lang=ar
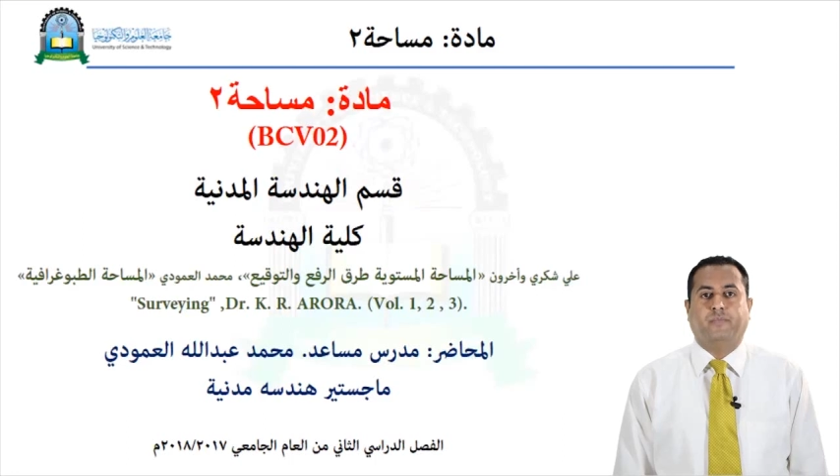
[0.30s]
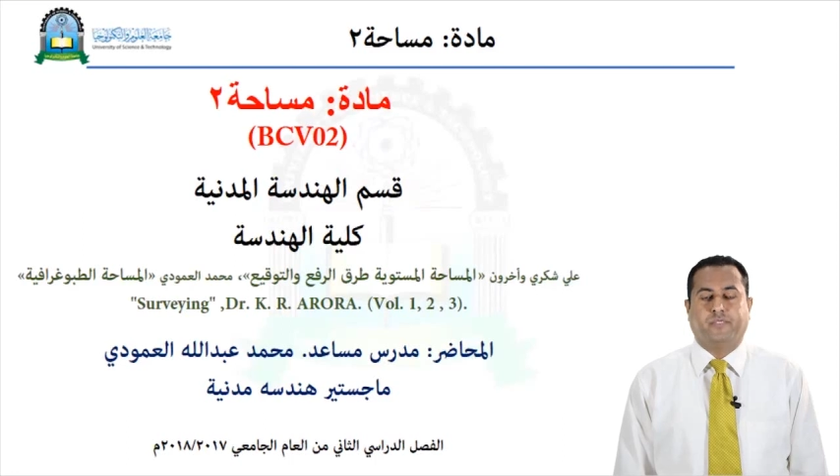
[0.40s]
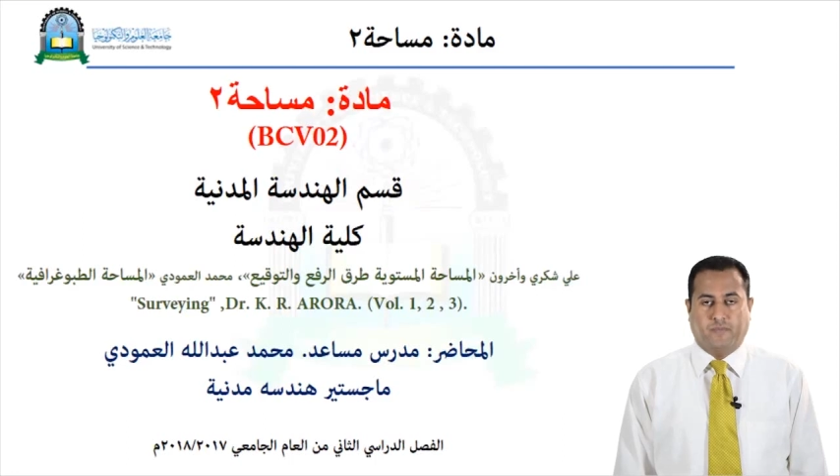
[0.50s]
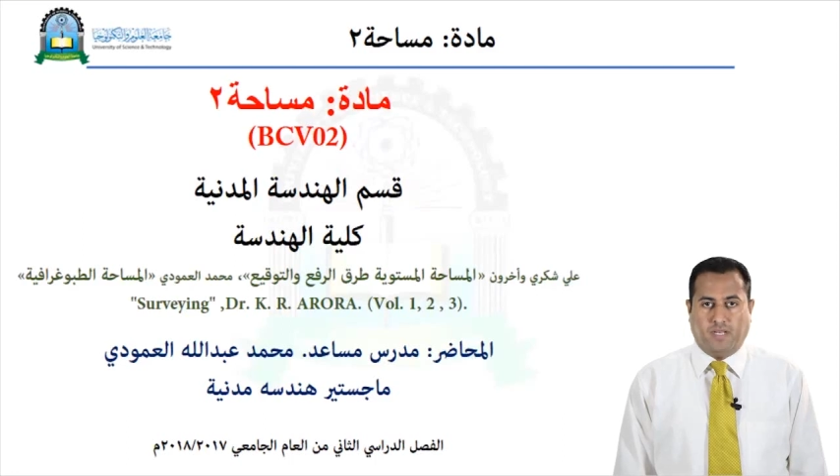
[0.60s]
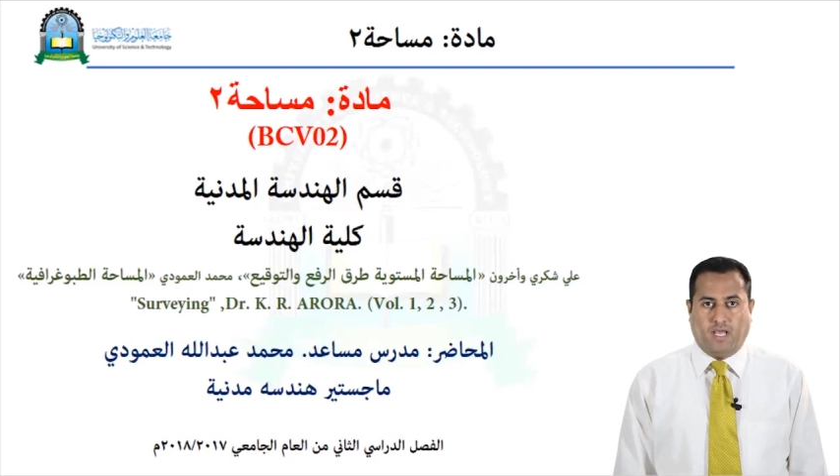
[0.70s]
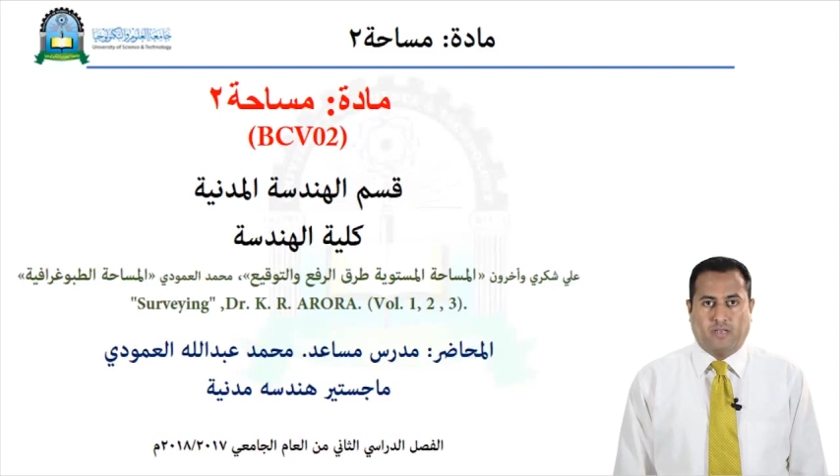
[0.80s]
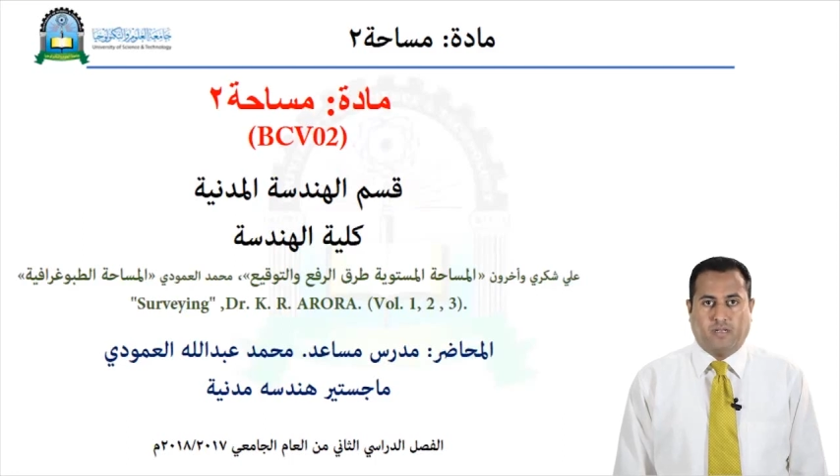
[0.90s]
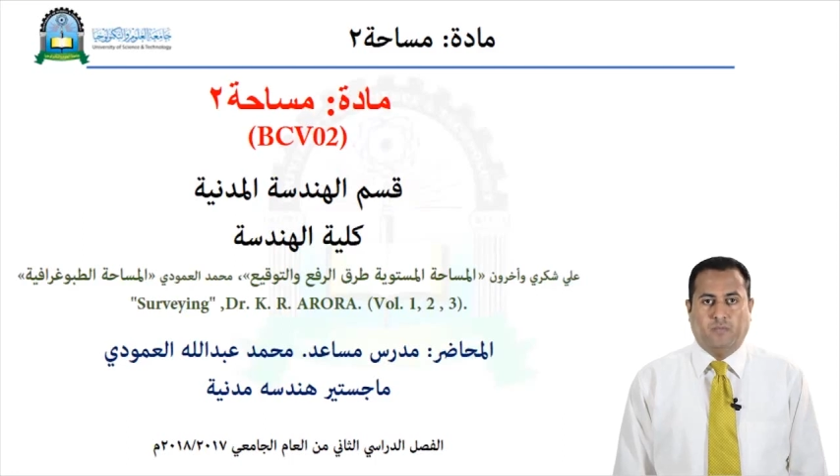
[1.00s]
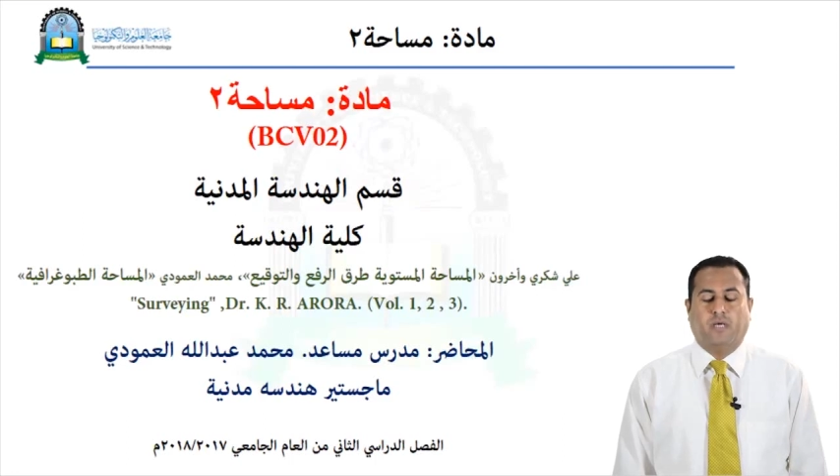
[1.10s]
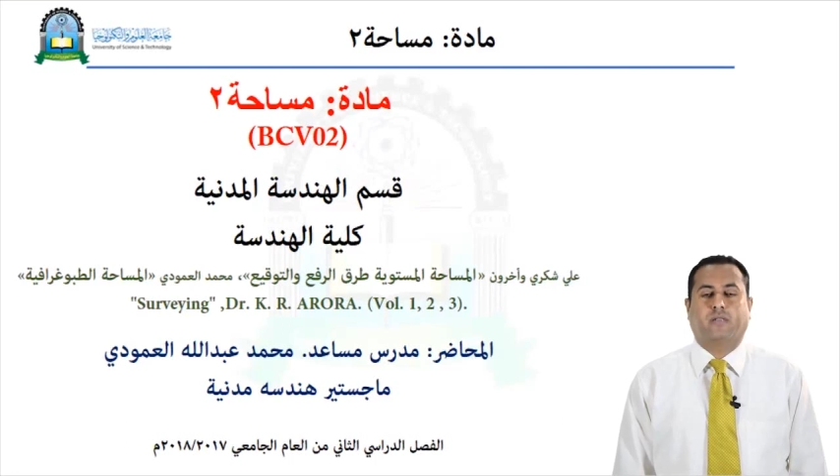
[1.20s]
بسم الله
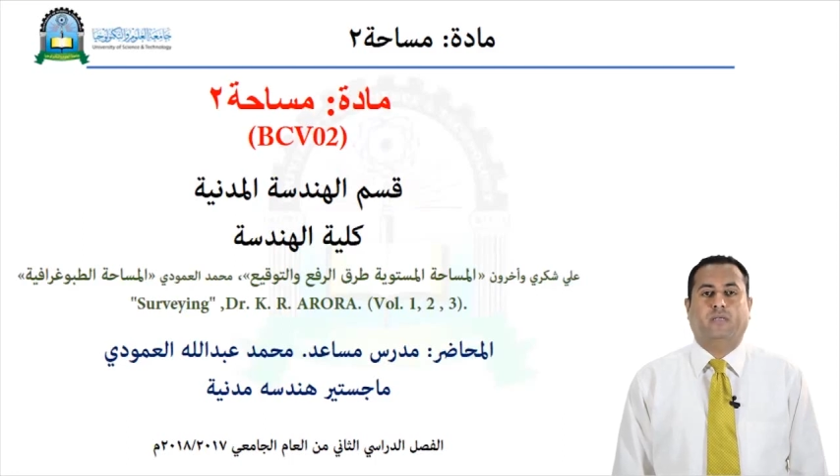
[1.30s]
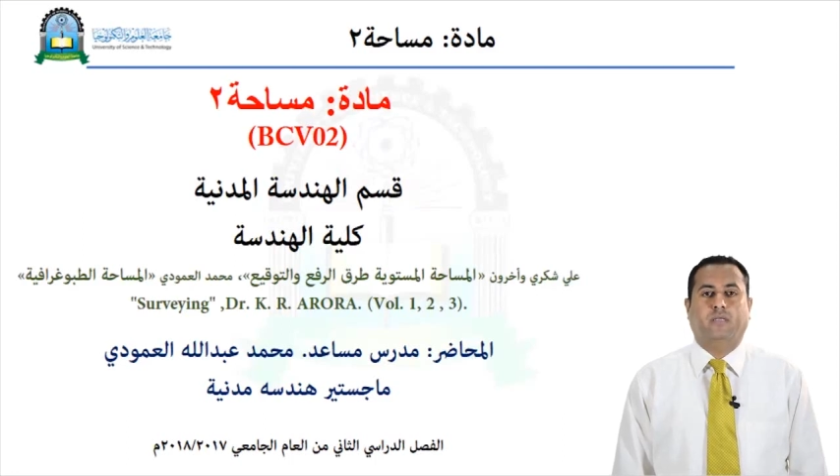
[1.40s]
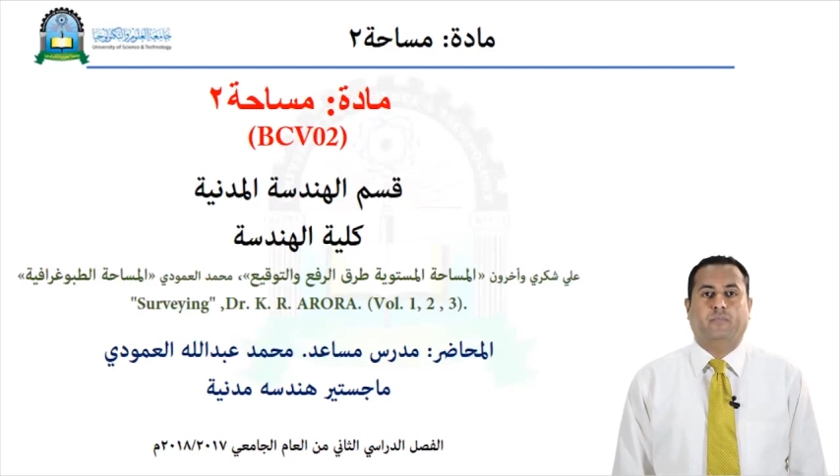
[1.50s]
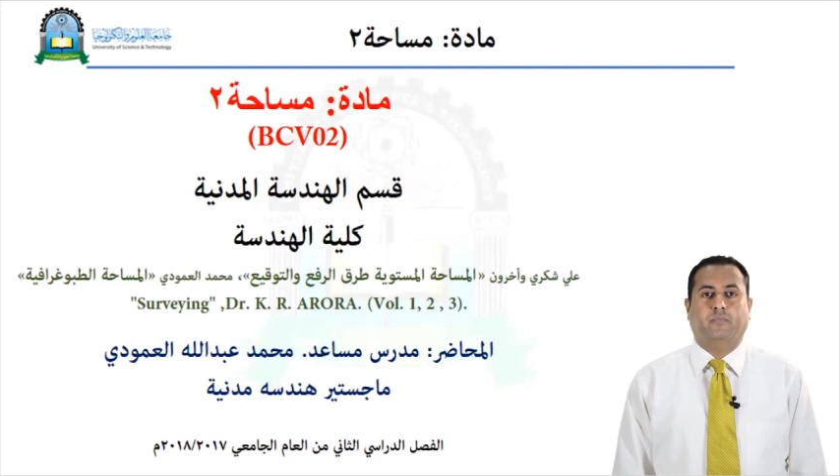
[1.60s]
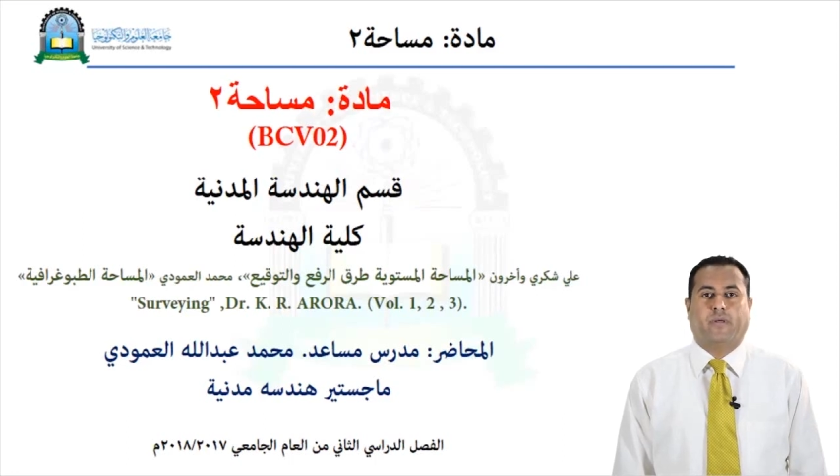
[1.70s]
الرحمن الرحيم